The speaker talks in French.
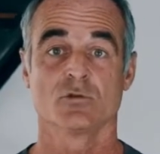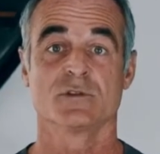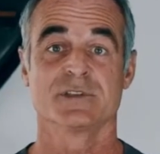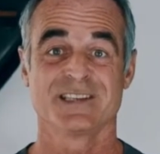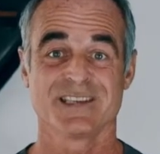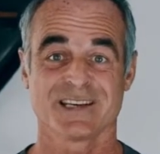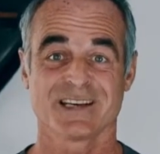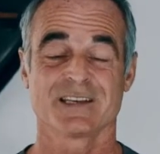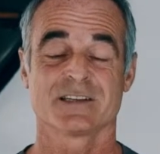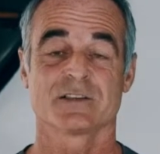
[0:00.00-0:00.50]
de
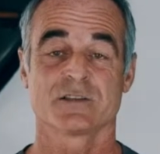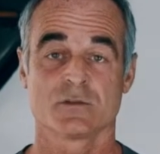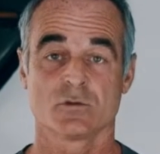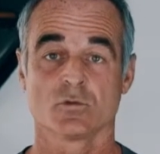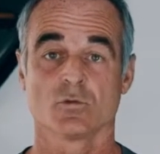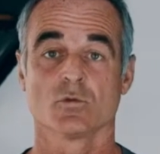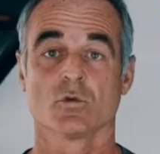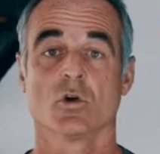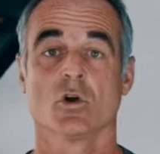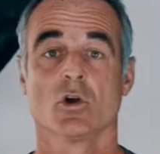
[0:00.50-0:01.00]

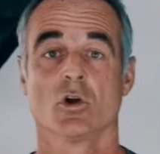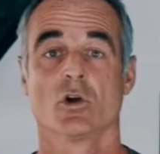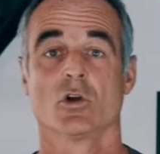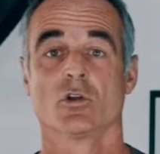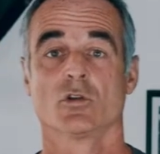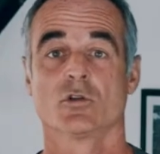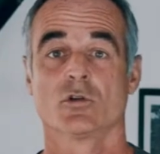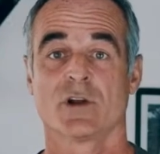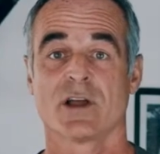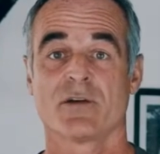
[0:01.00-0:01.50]
direction
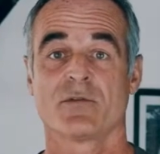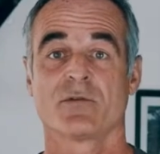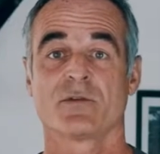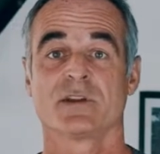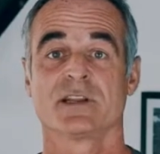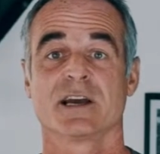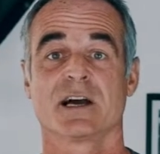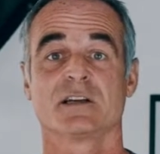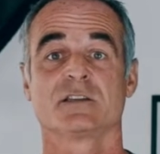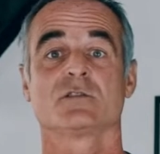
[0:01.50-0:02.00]
de la
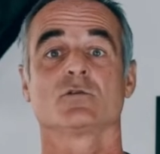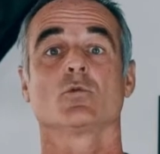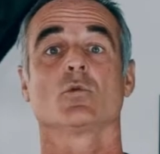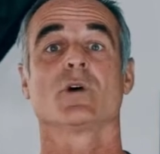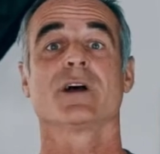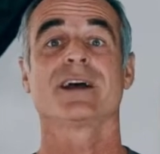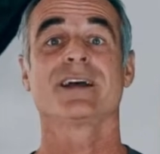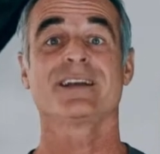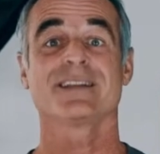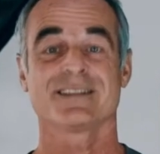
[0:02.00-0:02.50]

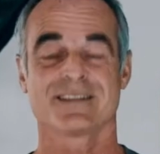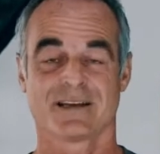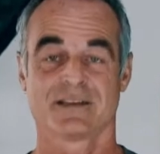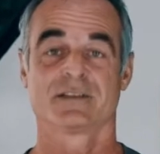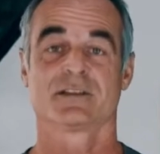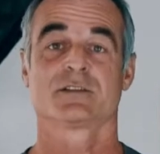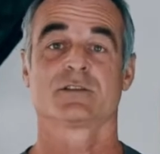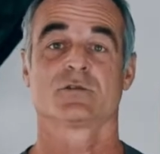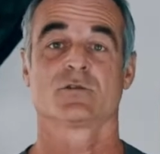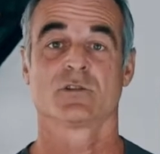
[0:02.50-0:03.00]
Fédération
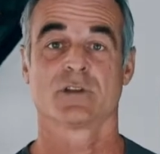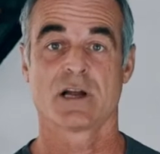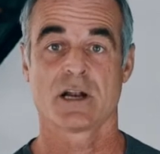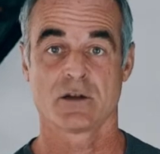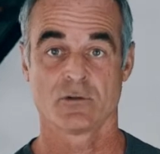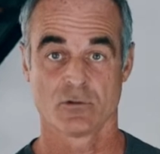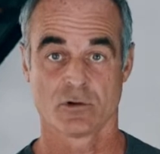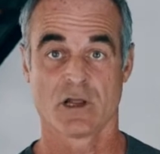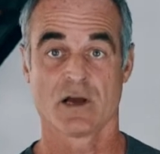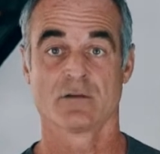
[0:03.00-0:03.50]

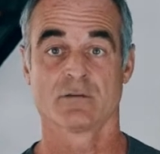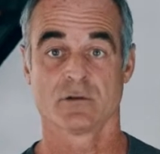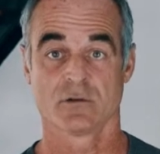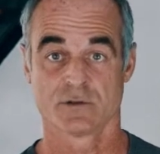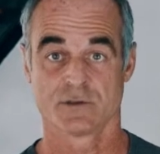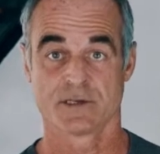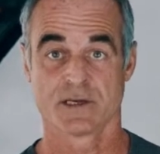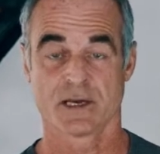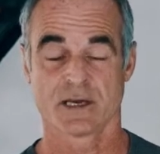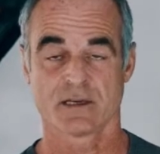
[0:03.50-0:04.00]
internationale de la
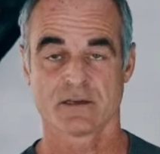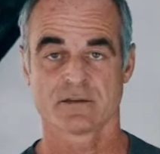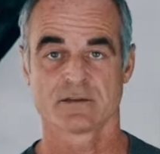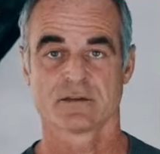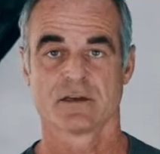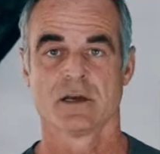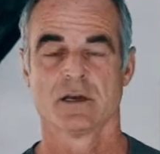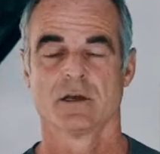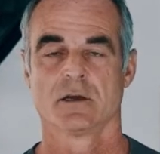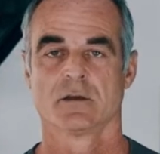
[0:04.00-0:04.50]
vente
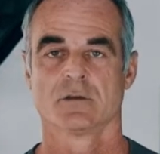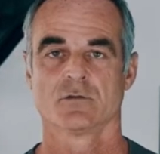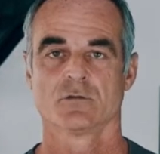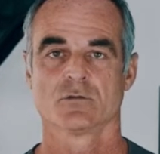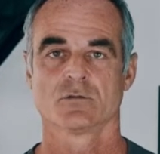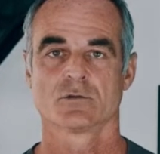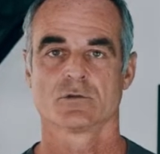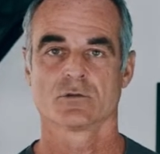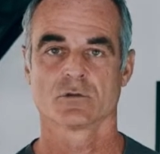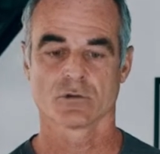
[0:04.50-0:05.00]
directe,
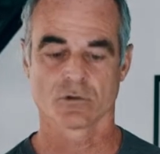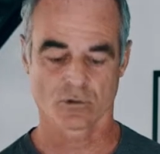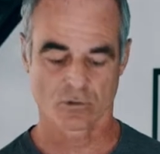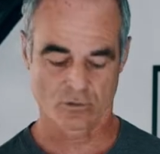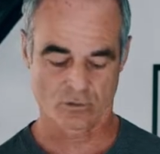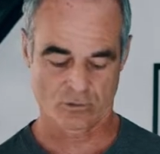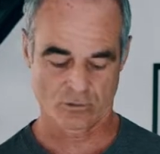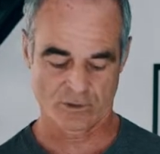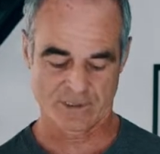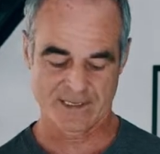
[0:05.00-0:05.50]

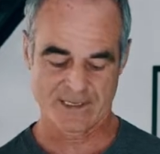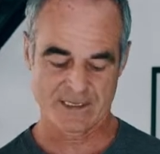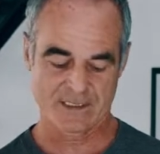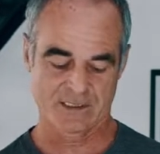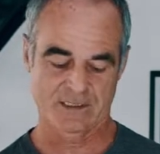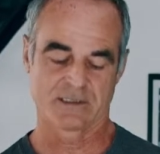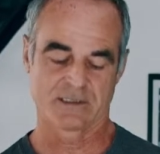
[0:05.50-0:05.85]
euh, et